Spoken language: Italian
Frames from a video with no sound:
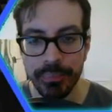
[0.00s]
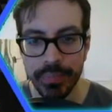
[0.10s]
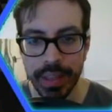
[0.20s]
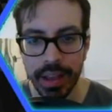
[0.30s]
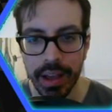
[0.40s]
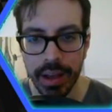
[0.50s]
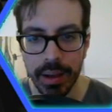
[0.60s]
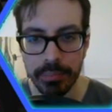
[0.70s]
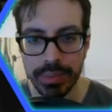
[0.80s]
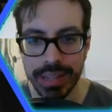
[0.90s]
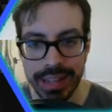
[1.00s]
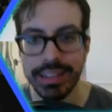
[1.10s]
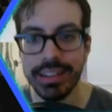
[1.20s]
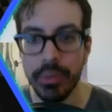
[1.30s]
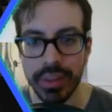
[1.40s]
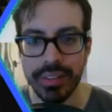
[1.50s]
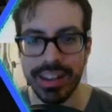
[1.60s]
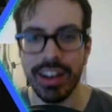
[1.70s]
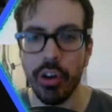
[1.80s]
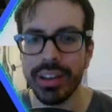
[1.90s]
Uh, tanti di queste
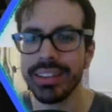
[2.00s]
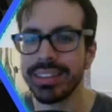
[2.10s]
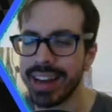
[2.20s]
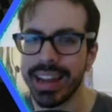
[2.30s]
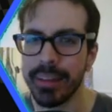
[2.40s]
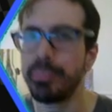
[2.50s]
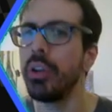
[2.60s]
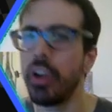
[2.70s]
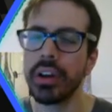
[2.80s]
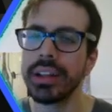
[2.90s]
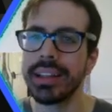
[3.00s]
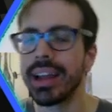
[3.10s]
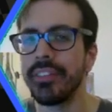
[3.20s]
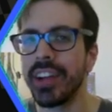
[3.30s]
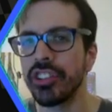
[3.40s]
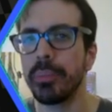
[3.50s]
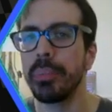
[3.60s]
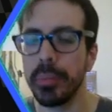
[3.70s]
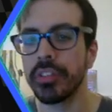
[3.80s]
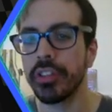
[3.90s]
locking track più locking track faccio
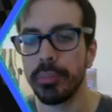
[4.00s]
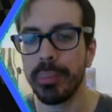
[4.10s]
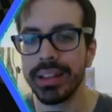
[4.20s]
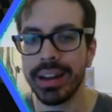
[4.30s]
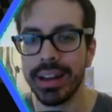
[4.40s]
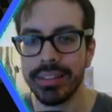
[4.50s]
più posso espandere la,